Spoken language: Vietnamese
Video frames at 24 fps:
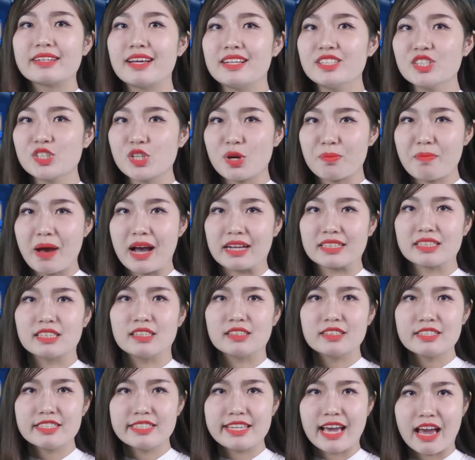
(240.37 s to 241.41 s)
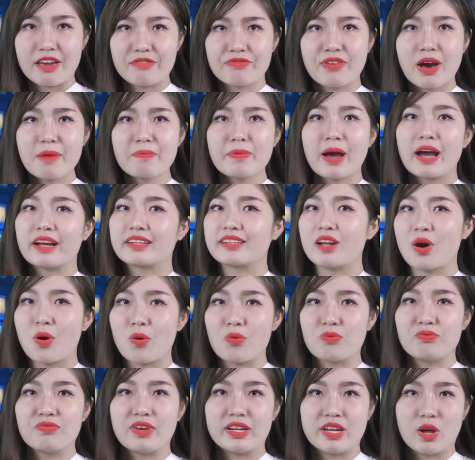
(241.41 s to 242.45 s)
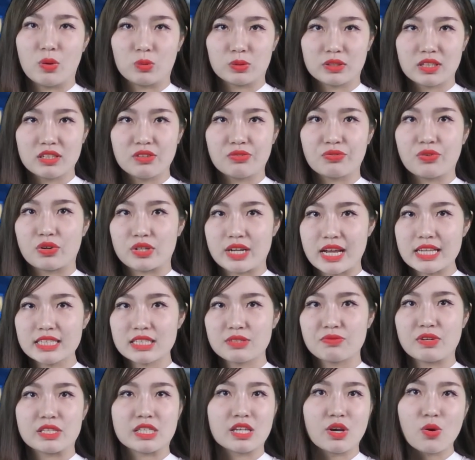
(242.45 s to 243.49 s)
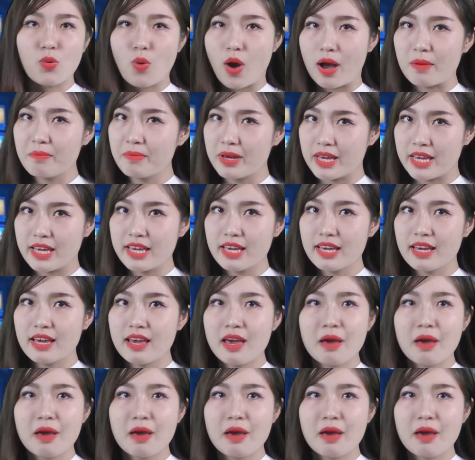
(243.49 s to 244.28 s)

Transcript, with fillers: đến cho bạn những giải pháp hàng đầu về đầu tư Forex và chứng khoán Mỹ.